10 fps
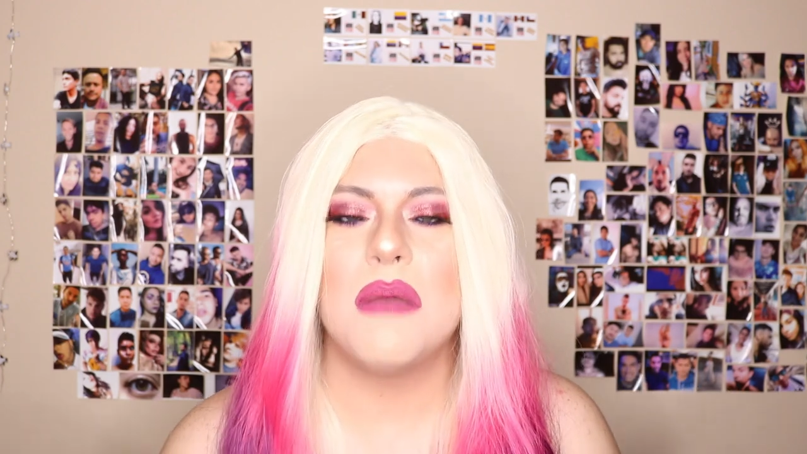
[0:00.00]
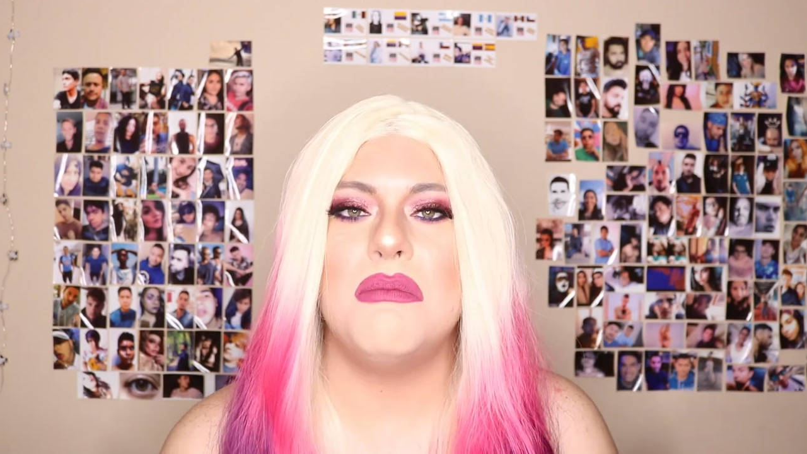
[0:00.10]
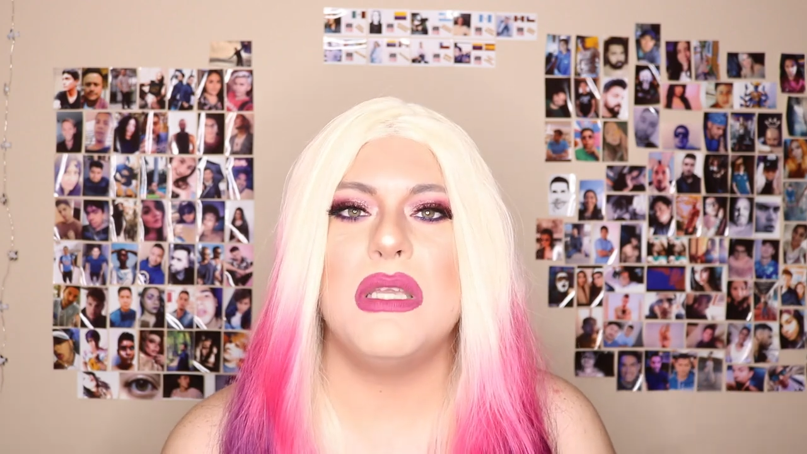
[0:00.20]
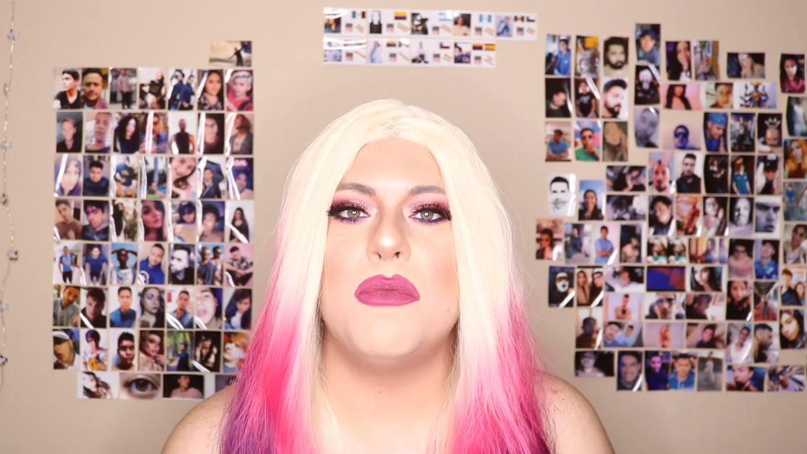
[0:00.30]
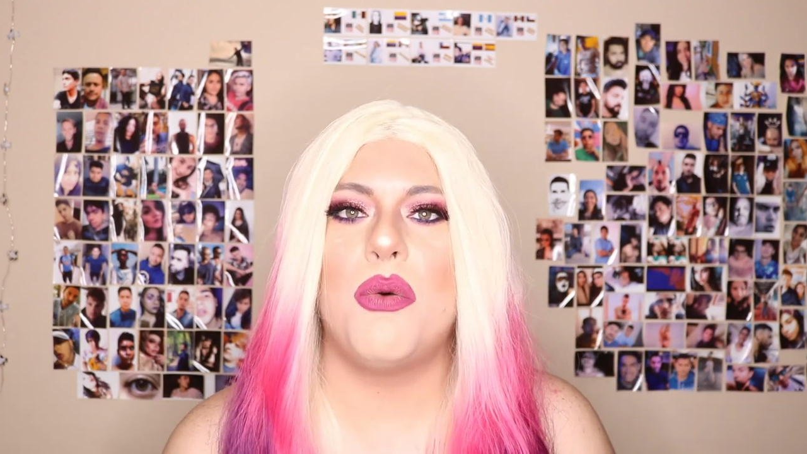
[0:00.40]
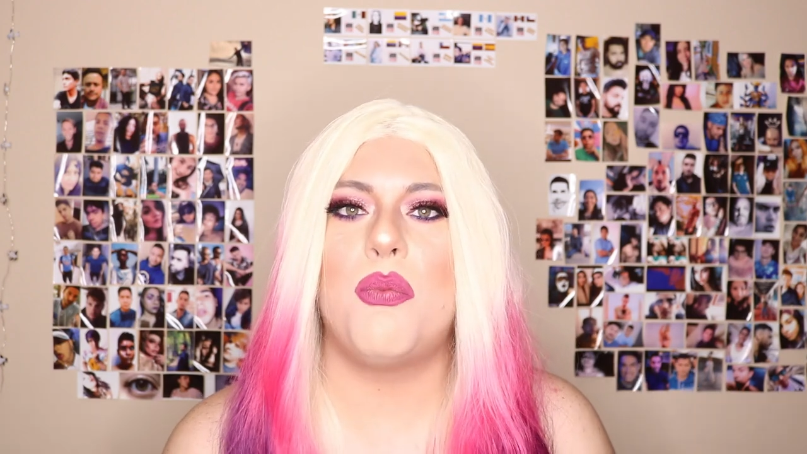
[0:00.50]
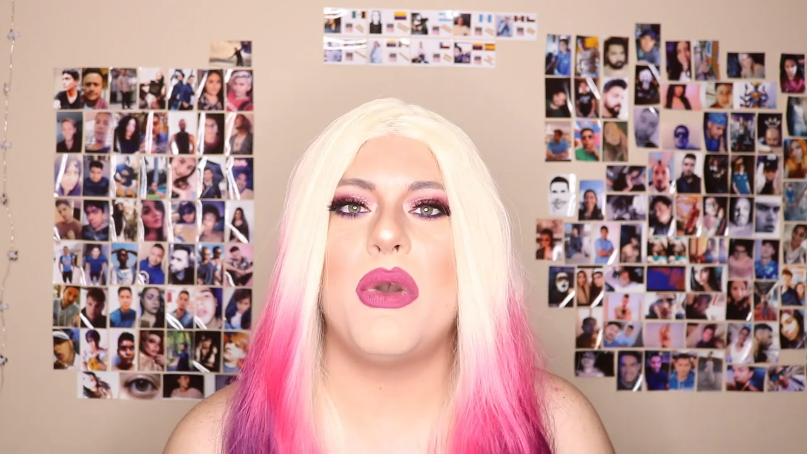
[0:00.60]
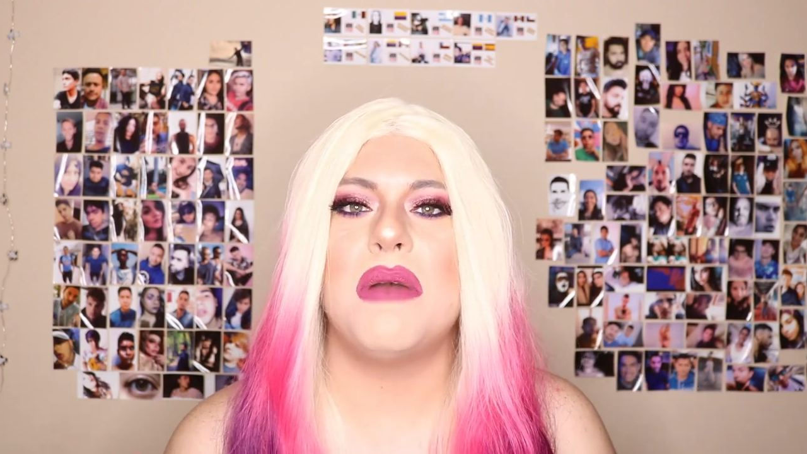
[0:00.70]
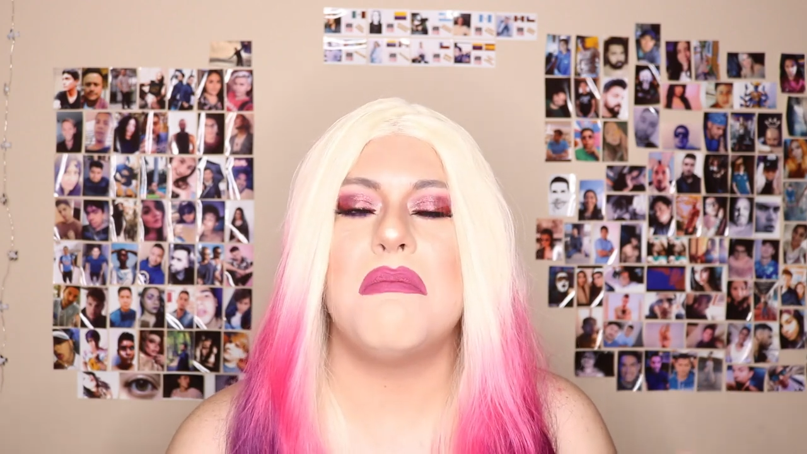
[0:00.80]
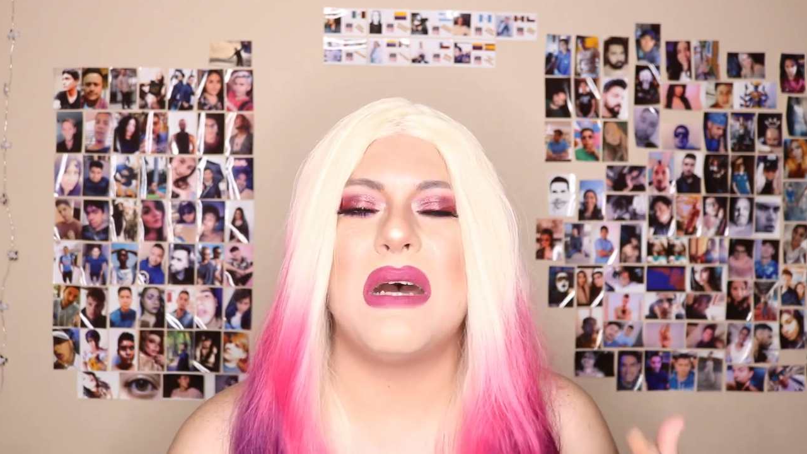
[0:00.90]
Vimos
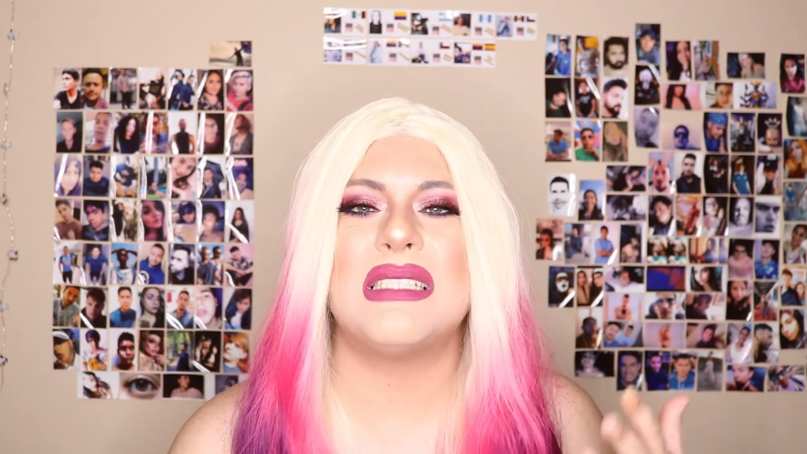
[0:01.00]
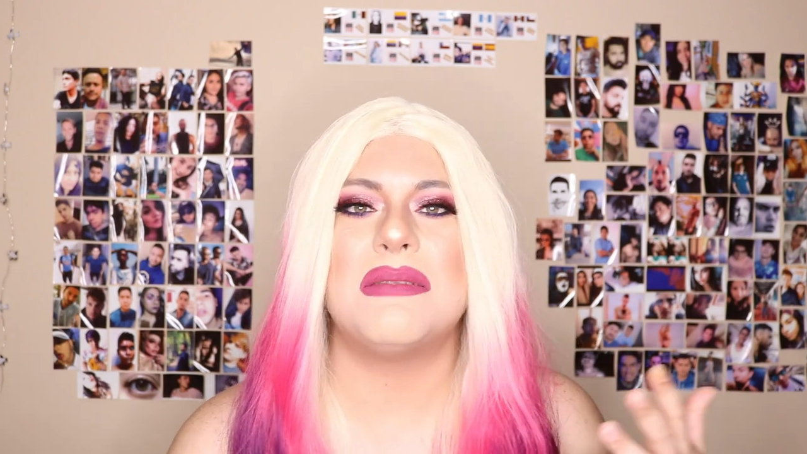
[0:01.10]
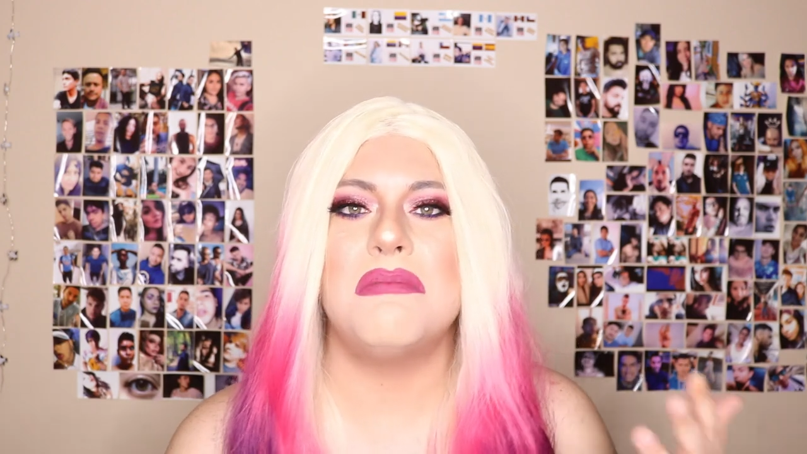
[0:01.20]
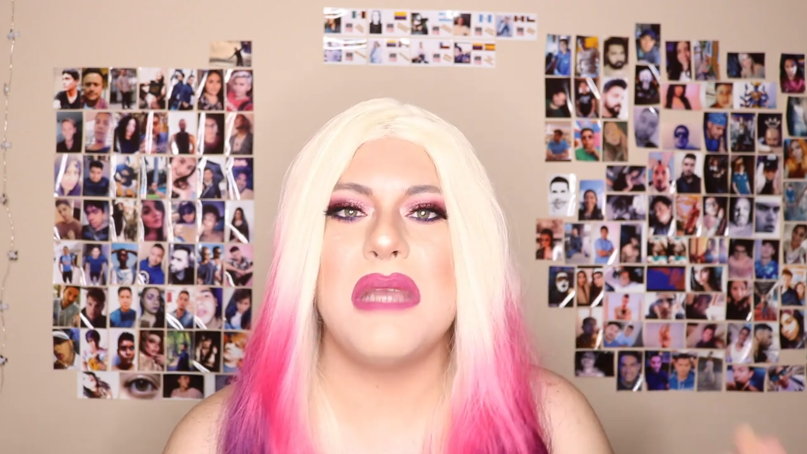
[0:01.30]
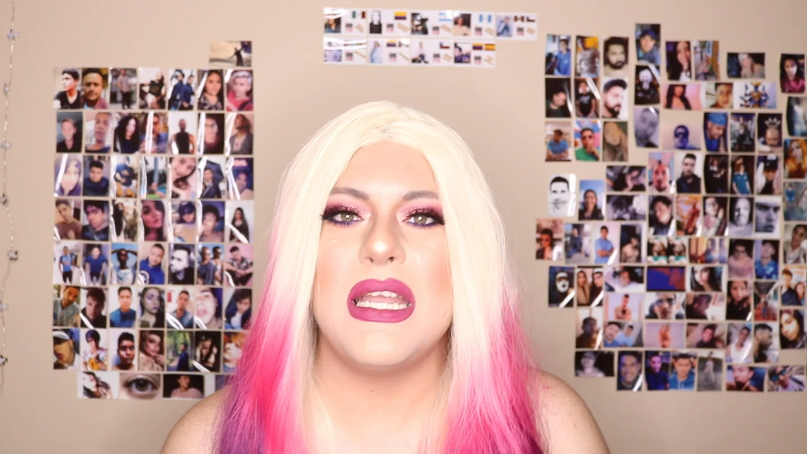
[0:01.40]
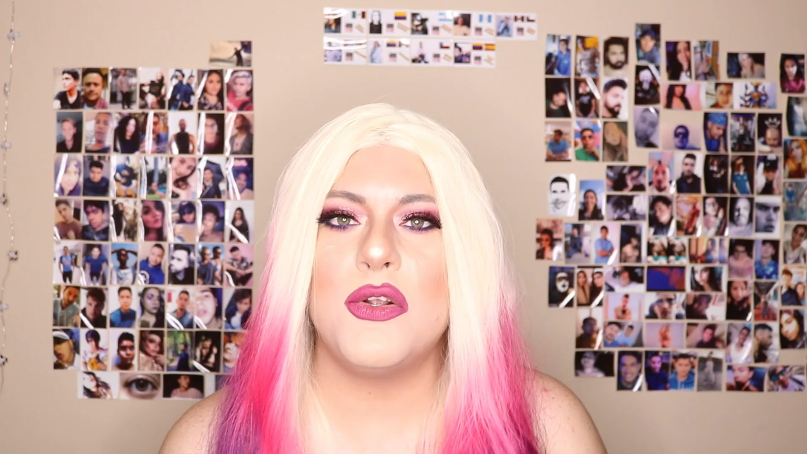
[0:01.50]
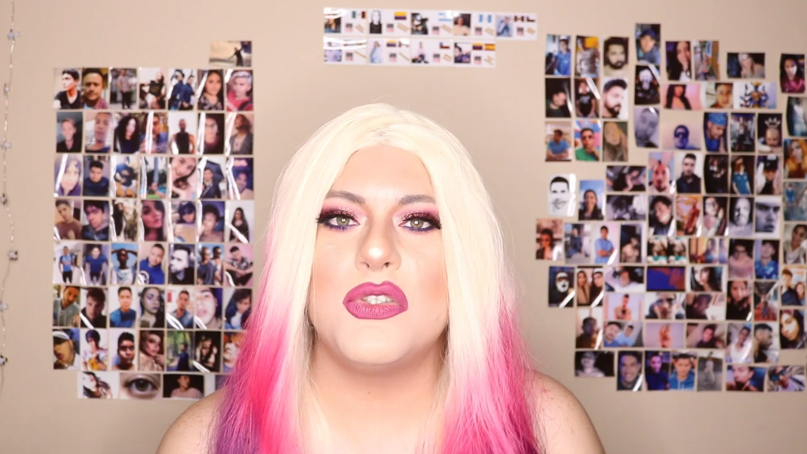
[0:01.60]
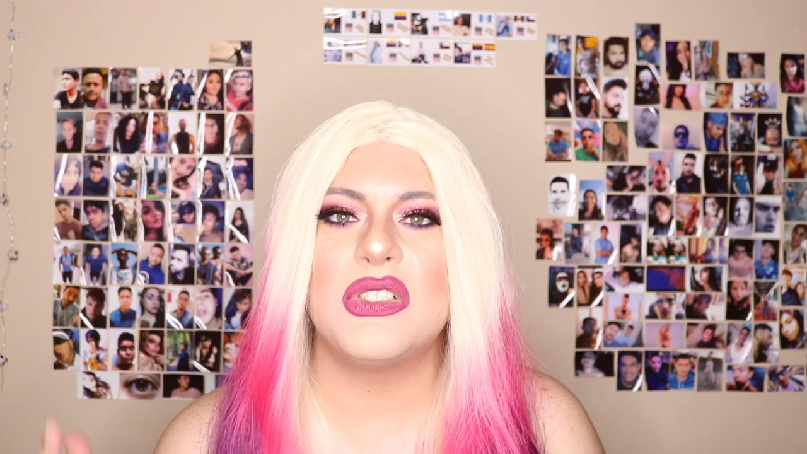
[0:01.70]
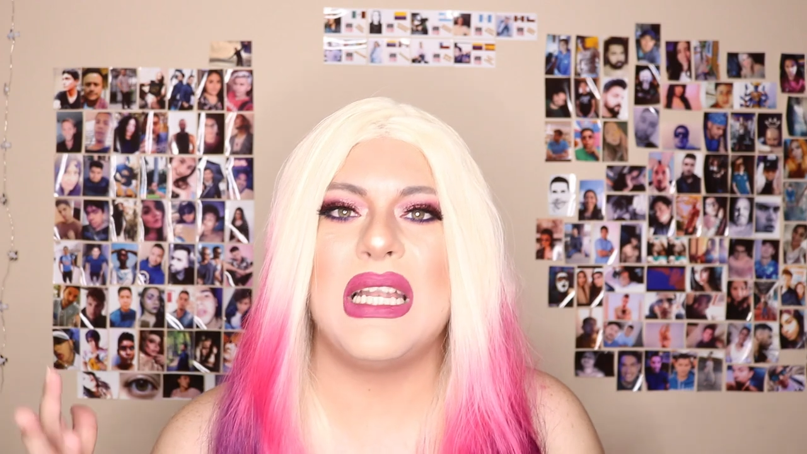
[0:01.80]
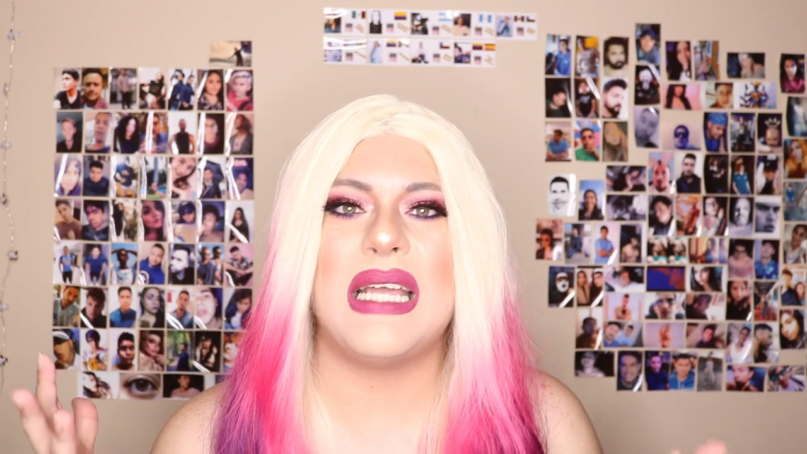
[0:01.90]
pues más o menos